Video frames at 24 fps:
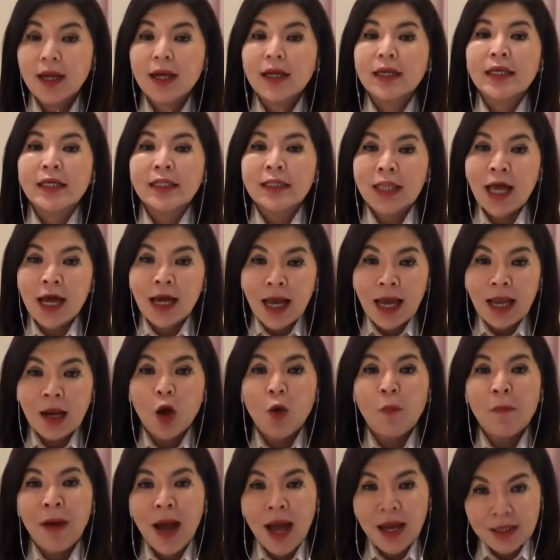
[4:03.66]
kita
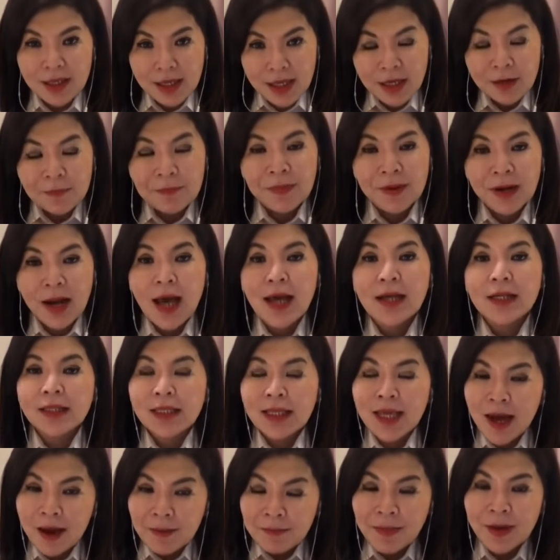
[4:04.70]
kalau panik
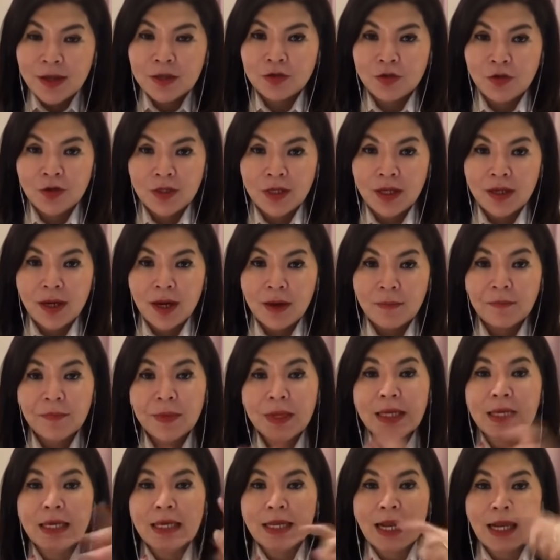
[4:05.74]
berarti apa saudara
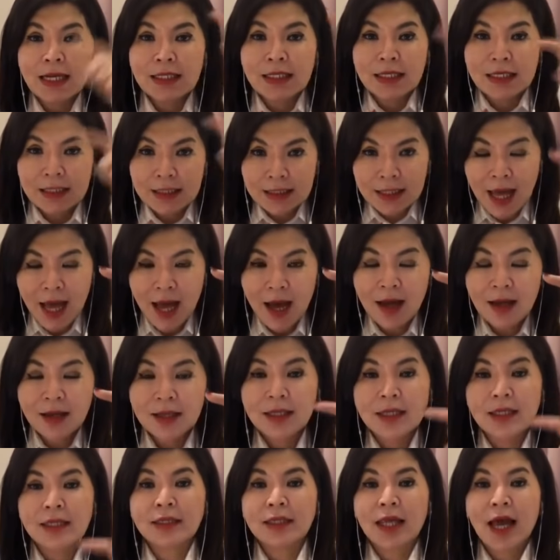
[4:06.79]
pikiran kita
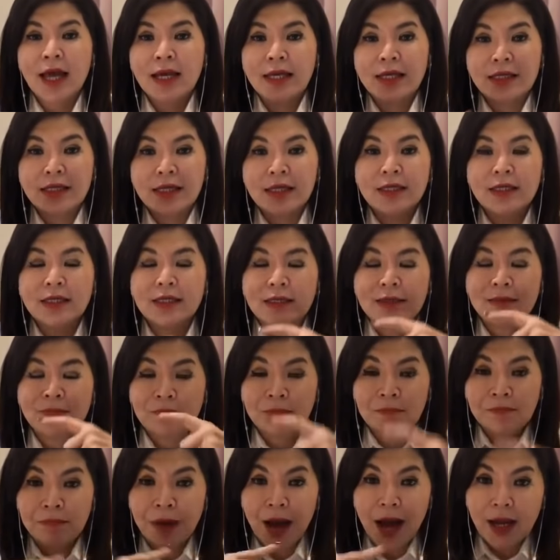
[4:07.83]
kita ini
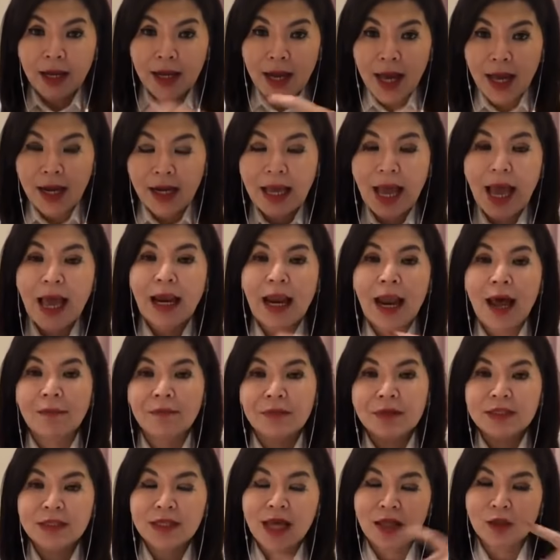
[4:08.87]
bakal
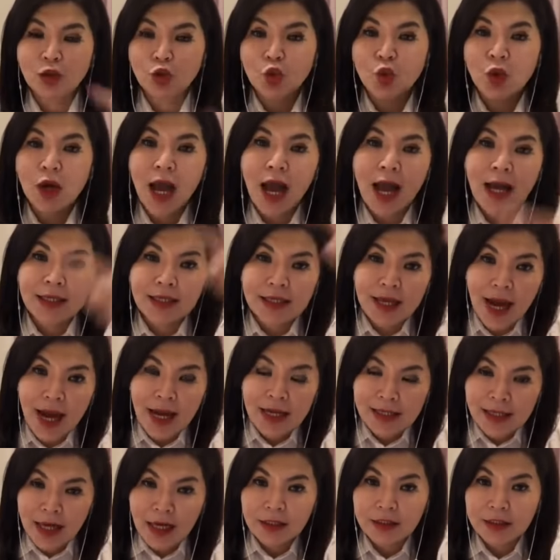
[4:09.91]
ngalami satu
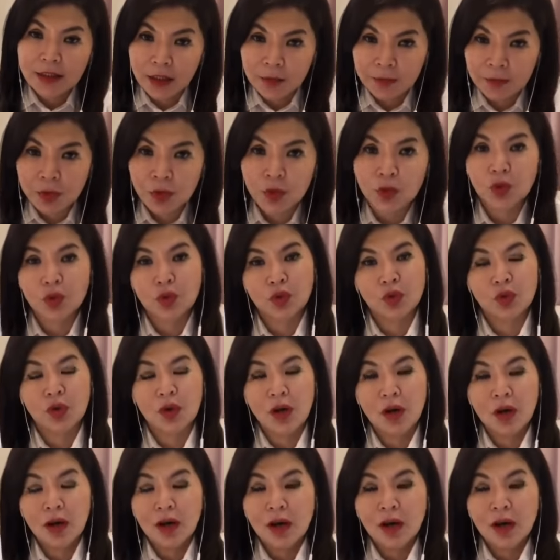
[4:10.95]
keadaan yang terburuk